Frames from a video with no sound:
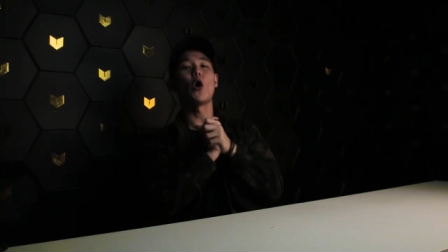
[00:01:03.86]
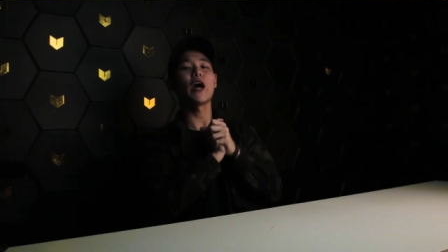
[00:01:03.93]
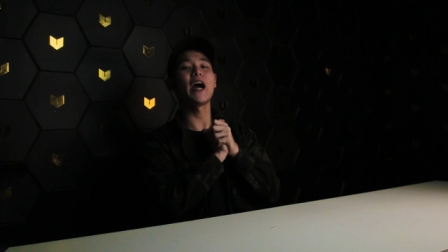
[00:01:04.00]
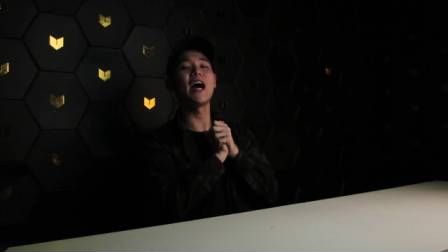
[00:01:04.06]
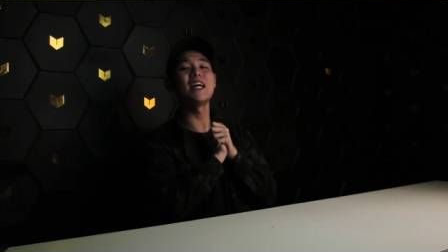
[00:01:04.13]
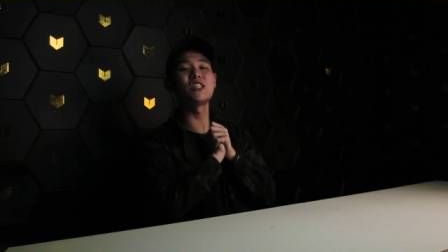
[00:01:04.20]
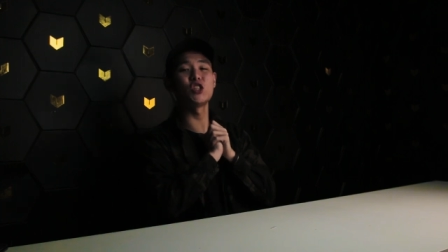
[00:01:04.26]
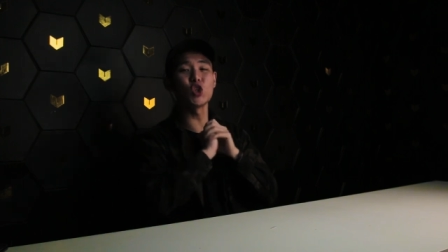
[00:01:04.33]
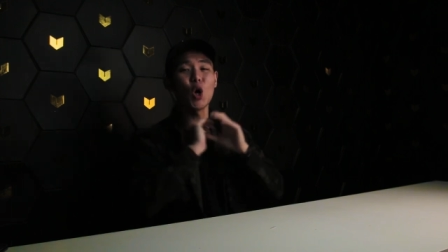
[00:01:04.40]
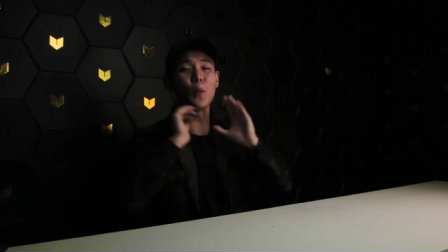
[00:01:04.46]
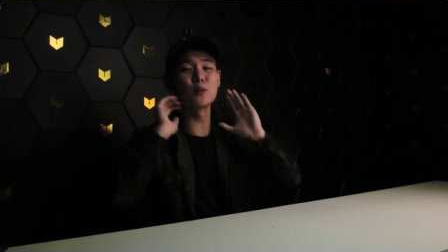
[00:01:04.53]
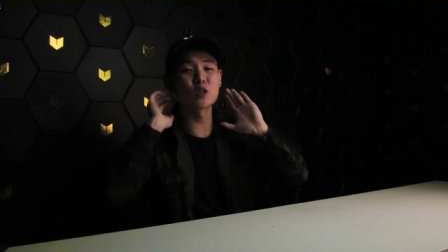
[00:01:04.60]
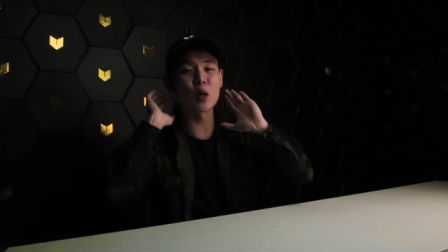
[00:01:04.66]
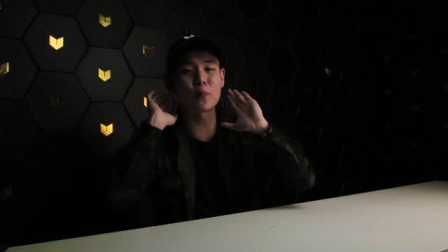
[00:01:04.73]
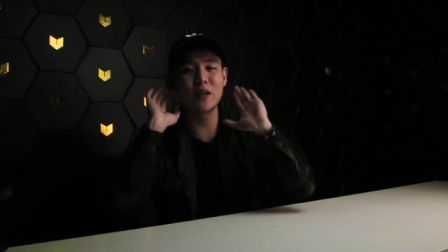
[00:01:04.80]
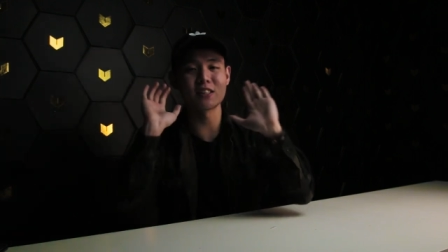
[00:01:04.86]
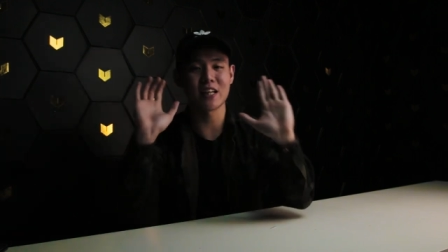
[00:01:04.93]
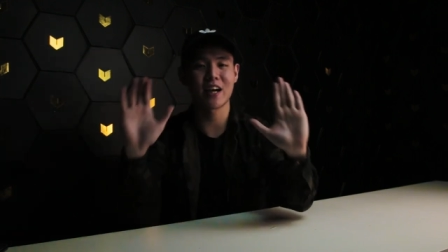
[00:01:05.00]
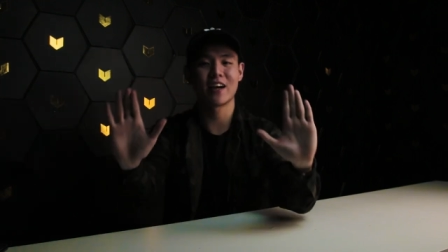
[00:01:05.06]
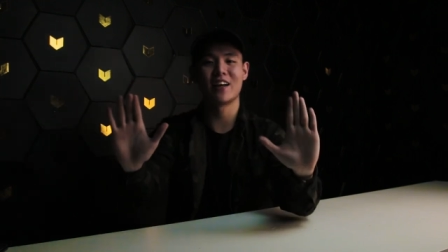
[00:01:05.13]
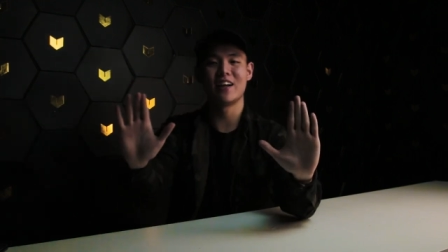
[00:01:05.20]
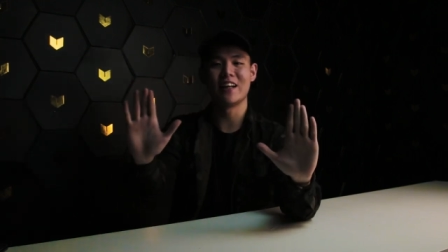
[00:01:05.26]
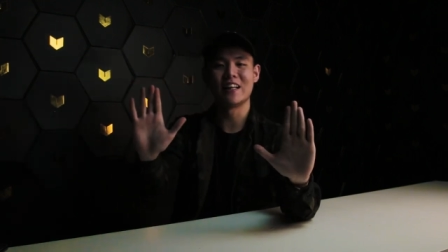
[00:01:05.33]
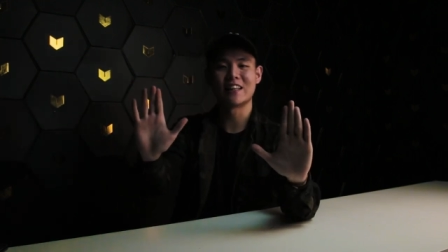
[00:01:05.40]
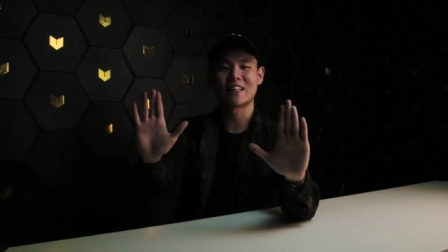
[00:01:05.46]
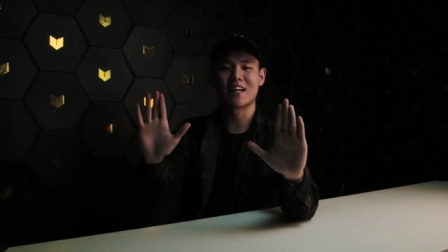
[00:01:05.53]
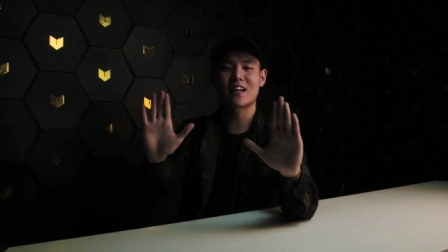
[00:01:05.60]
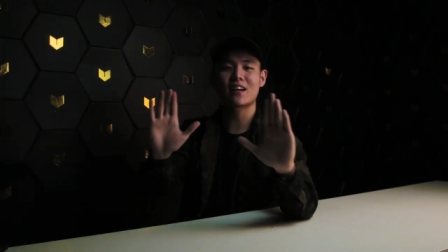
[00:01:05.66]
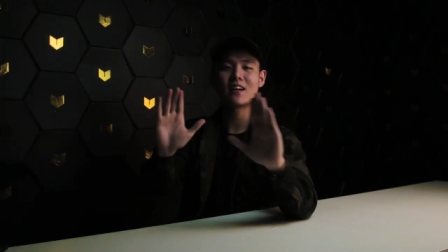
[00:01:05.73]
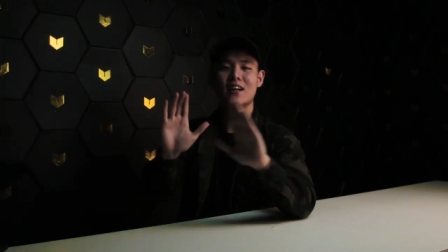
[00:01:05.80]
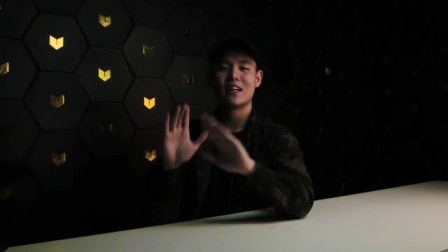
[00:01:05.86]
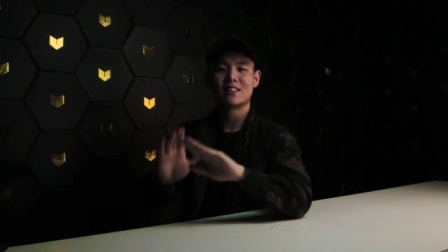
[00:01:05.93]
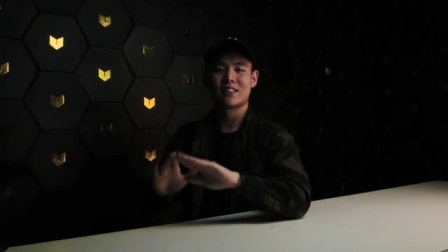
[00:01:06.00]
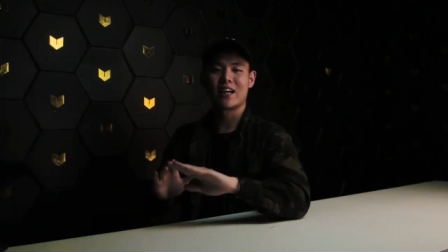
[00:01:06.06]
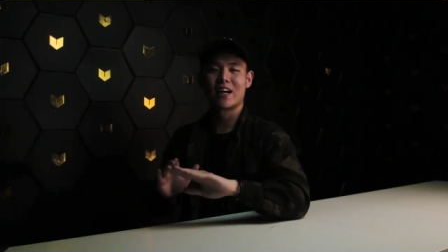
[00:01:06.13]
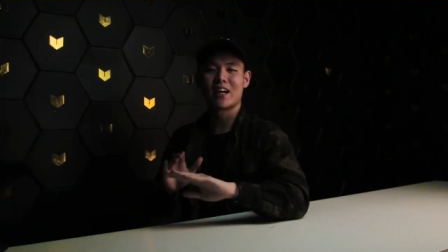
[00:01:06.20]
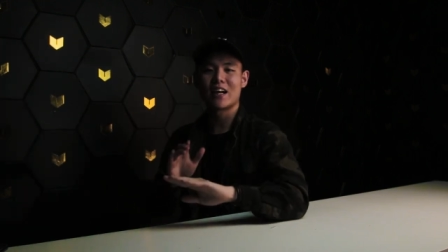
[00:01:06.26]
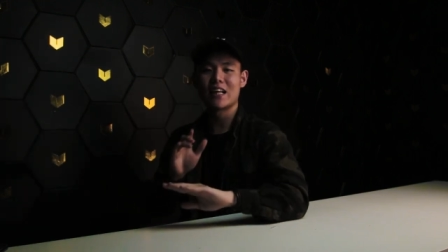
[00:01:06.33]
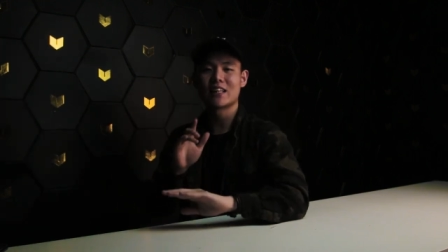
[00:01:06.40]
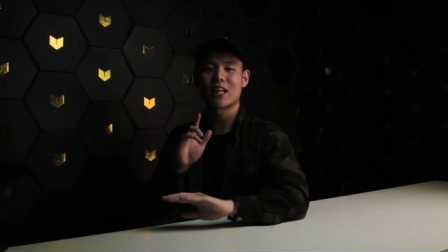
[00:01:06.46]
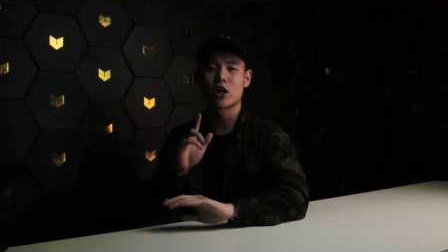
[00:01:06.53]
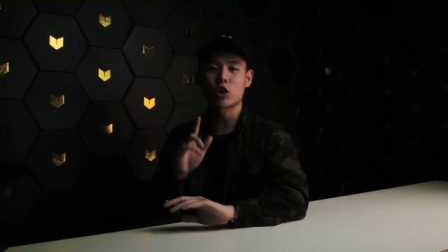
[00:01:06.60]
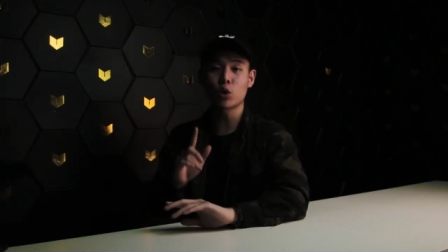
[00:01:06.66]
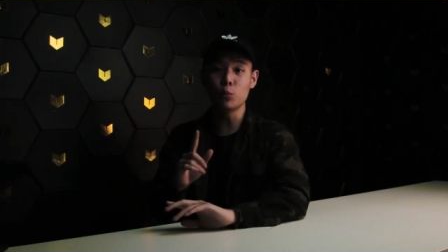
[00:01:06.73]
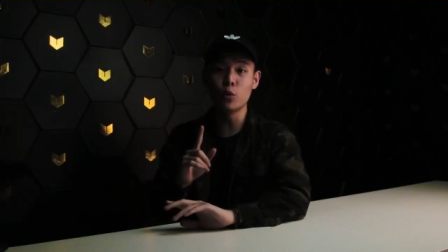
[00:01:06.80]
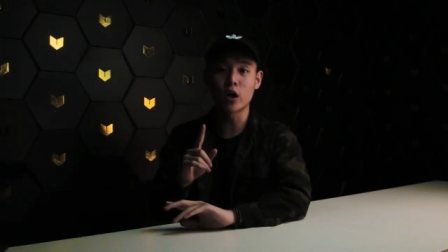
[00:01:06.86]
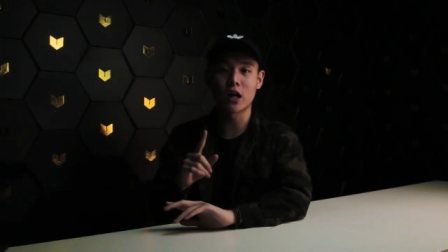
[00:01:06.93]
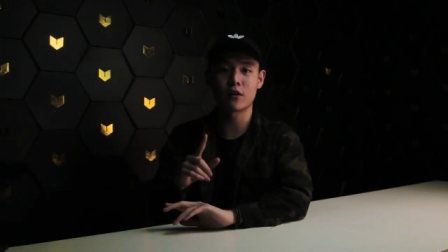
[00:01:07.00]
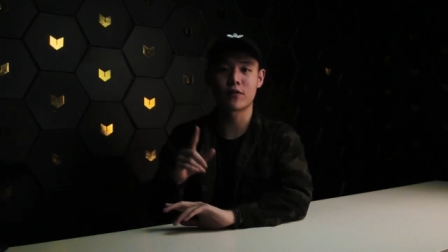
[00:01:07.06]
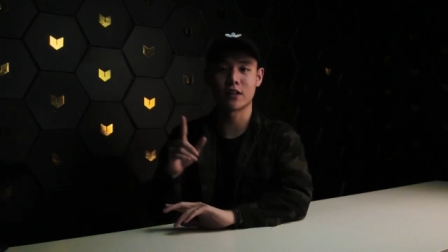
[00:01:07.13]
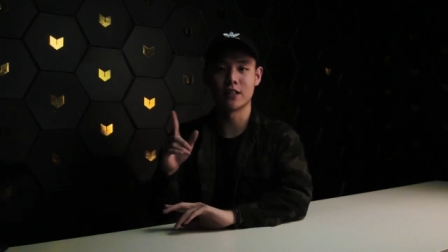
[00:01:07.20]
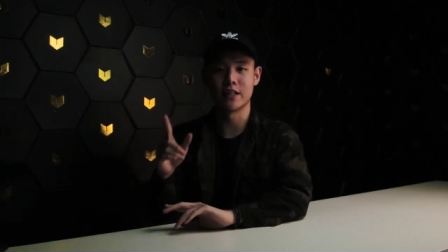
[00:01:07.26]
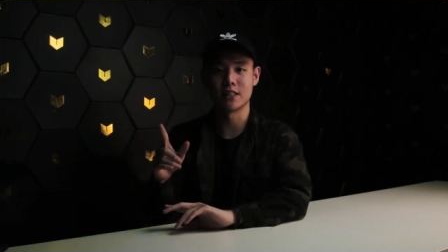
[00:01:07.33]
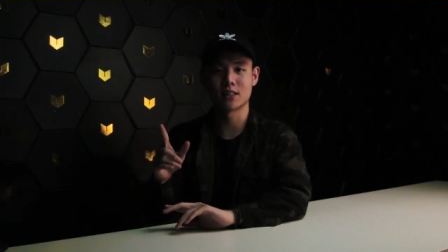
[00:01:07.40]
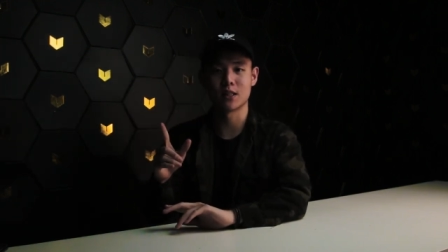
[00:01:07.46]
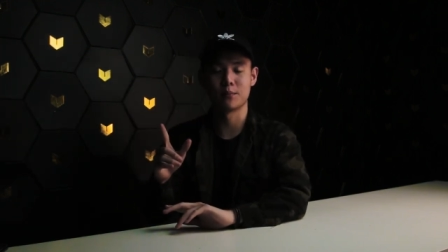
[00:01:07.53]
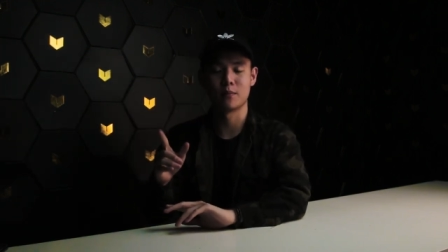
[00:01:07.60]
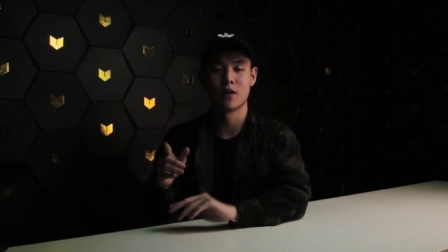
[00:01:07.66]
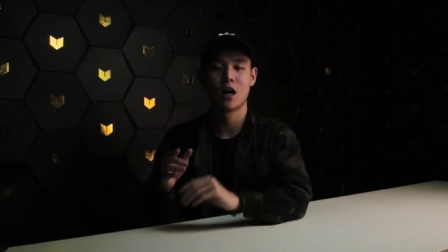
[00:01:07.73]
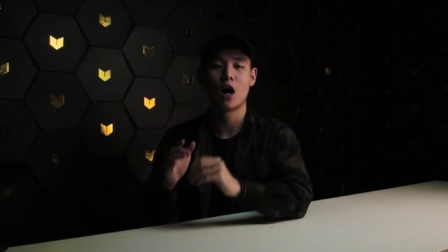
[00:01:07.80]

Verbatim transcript: Oke guys, cukup stop di Sahel Lintar. Sahel Lintar itu bukan vandalism.